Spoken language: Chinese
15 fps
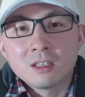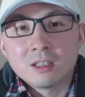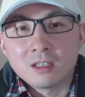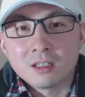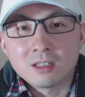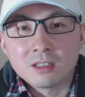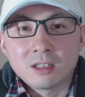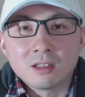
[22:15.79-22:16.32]

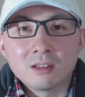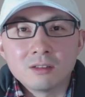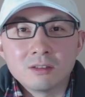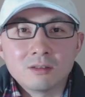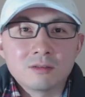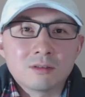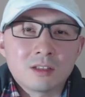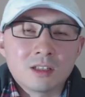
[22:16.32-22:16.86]
啊，然
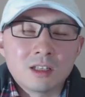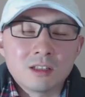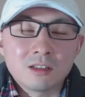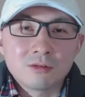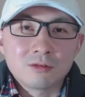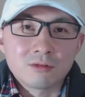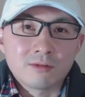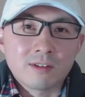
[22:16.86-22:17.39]
后减
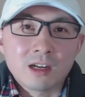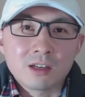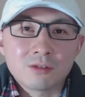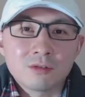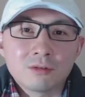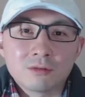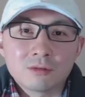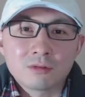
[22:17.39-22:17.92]
轻处罚，
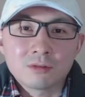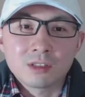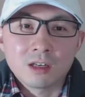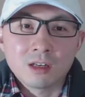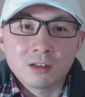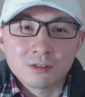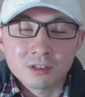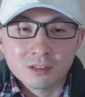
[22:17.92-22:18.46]
驱逐出境
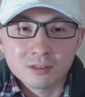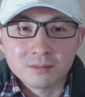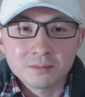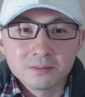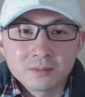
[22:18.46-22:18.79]
了事。